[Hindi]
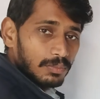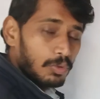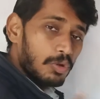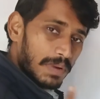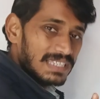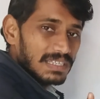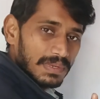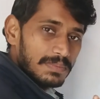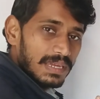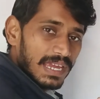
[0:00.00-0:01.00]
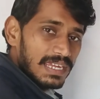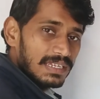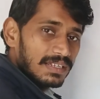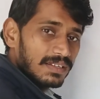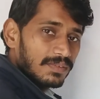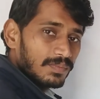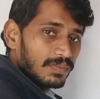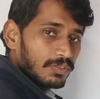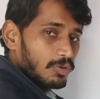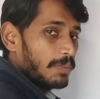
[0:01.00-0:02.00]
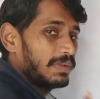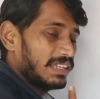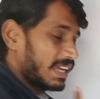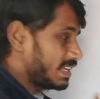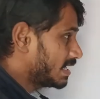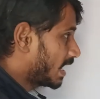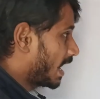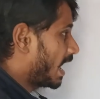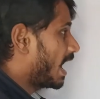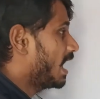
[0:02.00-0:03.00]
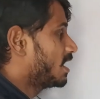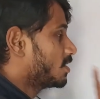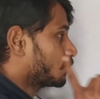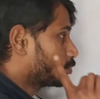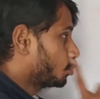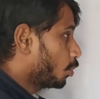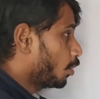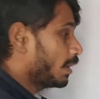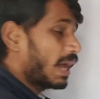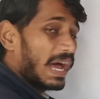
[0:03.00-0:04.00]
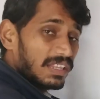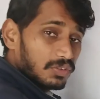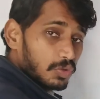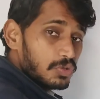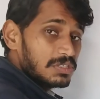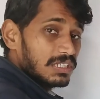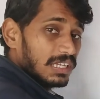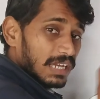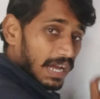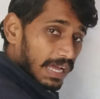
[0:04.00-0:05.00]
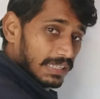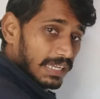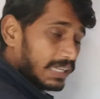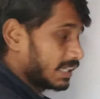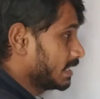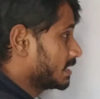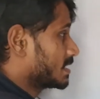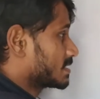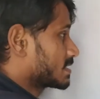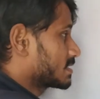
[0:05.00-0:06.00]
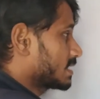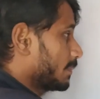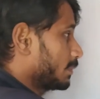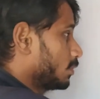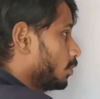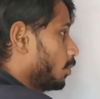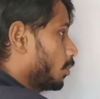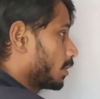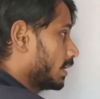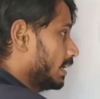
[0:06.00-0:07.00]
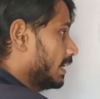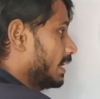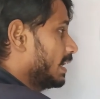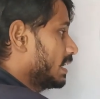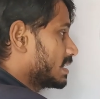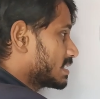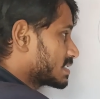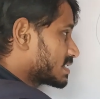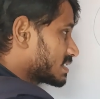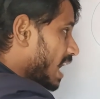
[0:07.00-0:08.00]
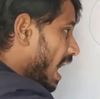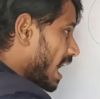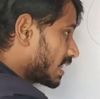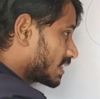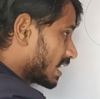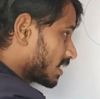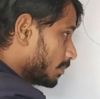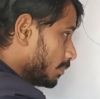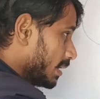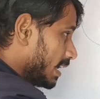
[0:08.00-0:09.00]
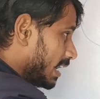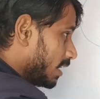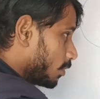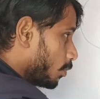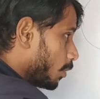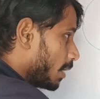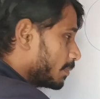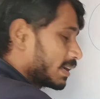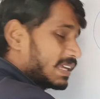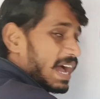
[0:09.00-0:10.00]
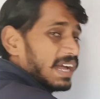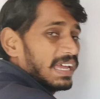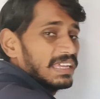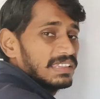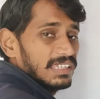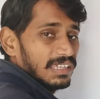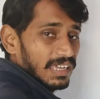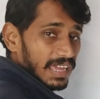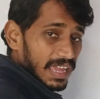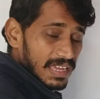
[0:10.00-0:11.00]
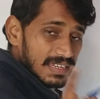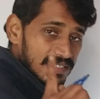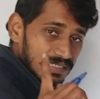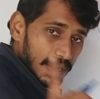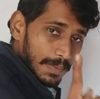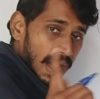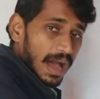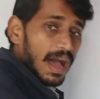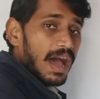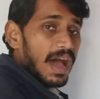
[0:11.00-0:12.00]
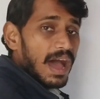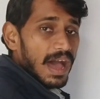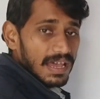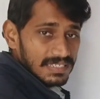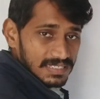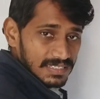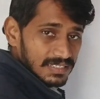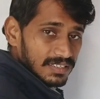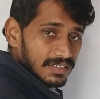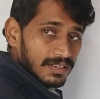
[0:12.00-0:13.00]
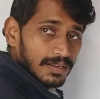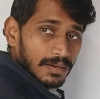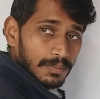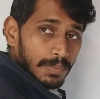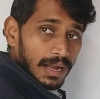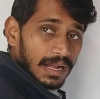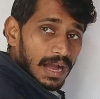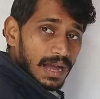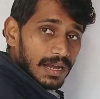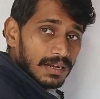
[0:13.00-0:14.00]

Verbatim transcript: बोलो बात समझ में आई तो हमने यही कहा दो या दो से अधिक शब्दों के सार्थक मेल को हम क्या कहते हैं समास पक्का